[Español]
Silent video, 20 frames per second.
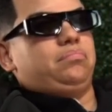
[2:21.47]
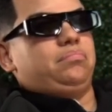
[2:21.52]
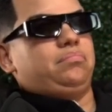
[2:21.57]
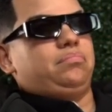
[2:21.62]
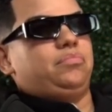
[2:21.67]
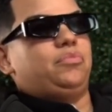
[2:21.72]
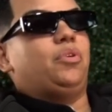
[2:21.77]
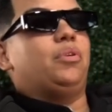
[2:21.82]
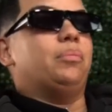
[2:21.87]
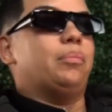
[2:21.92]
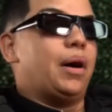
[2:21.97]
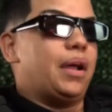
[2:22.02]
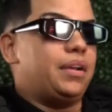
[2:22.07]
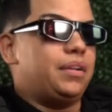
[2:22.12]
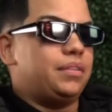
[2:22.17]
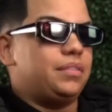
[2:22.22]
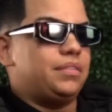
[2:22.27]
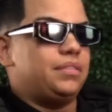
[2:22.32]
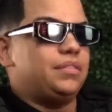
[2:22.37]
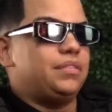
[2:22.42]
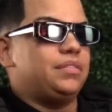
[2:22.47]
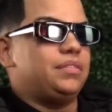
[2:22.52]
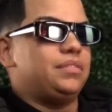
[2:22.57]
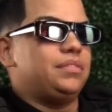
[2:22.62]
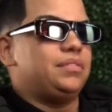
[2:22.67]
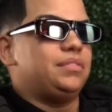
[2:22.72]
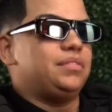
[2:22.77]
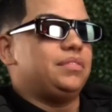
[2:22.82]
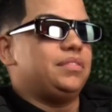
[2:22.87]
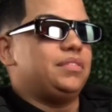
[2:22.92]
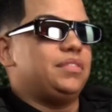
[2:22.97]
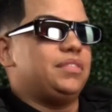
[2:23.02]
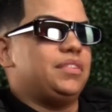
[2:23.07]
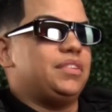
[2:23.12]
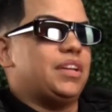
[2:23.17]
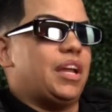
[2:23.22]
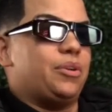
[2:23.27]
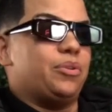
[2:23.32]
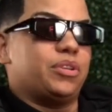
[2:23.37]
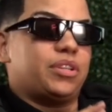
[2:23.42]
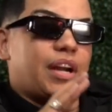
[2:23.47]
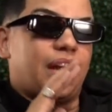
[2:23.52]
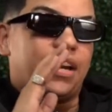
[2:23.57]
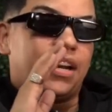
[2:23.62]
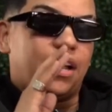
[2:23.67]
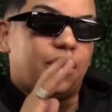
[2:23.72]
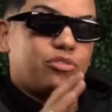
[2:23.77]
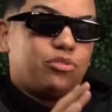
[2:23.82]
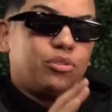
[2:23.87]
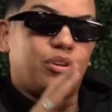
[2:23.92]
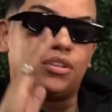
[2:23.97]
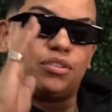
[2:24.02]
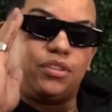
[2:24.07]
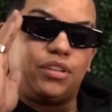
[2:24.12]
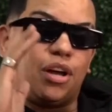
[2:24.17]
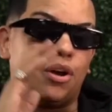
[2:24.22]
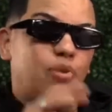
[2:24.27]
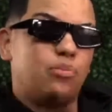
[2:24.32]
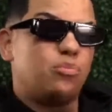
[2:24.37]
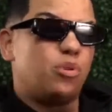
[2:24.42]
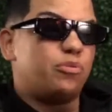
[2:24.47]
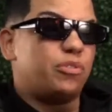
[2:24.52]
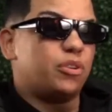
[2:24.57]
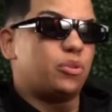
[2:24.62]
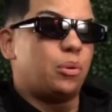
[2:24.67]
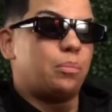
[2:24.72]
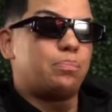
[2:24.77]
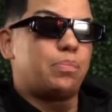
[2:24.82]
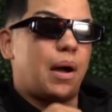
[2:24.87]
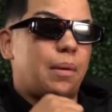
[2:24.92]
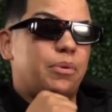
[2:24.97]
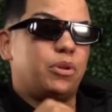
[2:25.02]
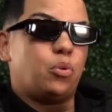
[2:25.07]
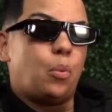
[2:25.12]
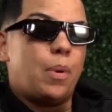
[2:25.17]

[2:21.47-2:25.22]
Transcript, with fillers: normal. Y hay otra reacción que si te dan un bofetón, papi, tú